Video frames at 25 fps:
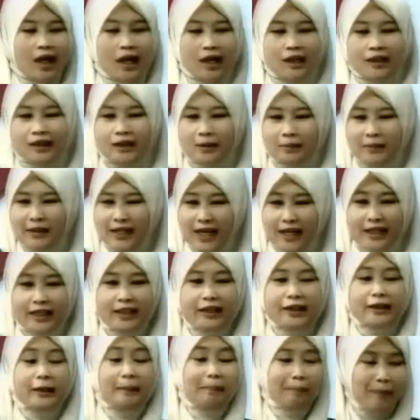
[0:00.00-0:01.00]
sebenarnya
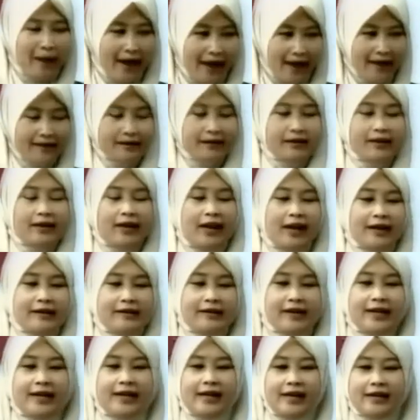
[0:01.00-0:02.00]
tepat
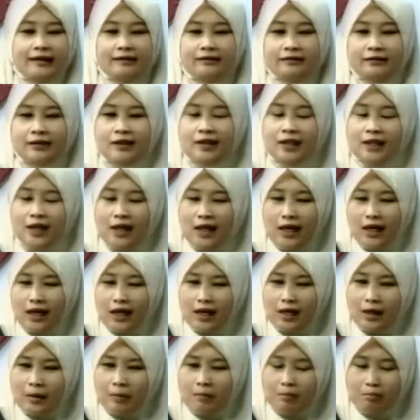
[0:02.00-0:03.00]
karena kan
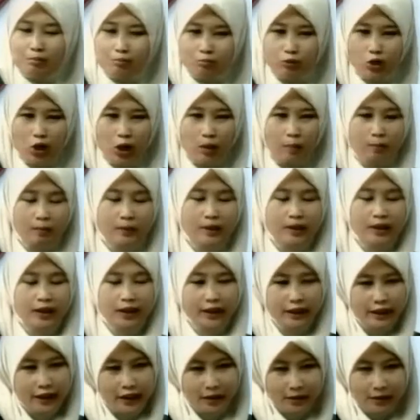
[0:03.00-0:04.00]
uh, buka
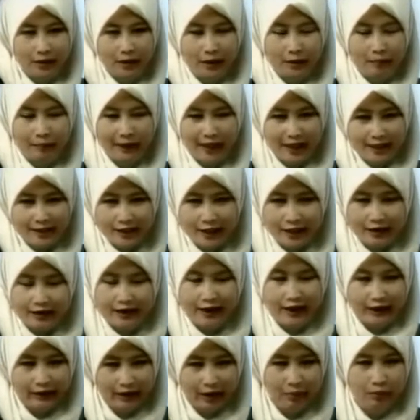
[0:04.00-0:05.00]
uh, uh, pada saat
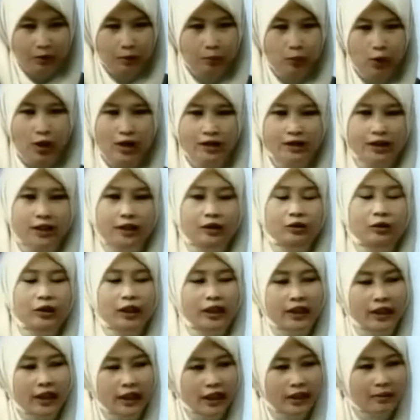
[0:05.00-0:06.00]
kita berpuasa itu
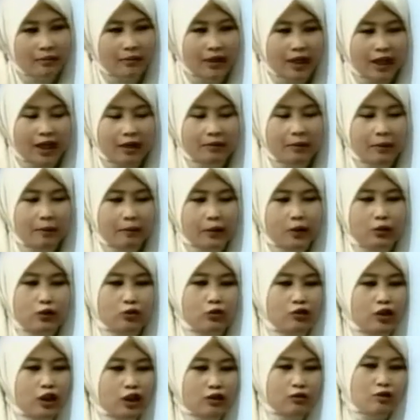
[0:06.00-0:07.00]
kita akan mengalami
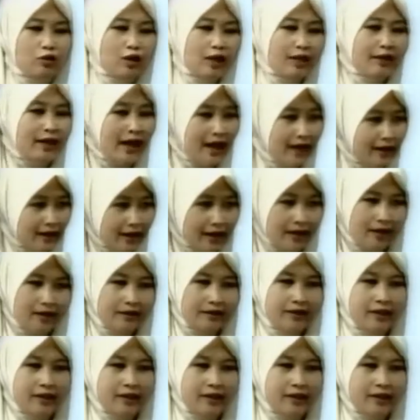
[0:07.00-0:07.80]
penurunan gula darah.